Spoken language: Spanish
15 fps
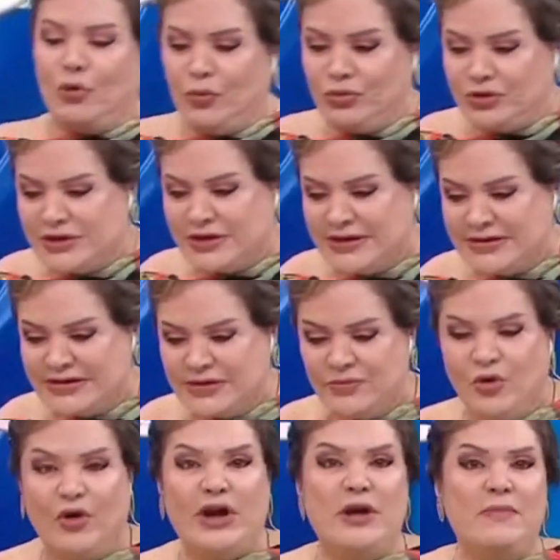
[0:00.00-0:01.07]

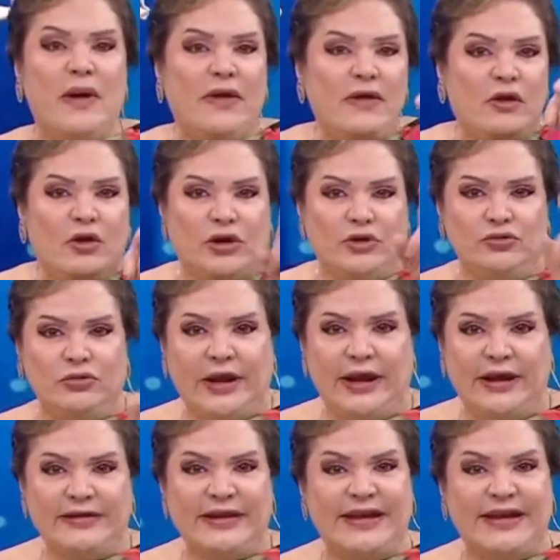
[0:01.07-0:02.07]
muchísimo y más de lo que tú crees.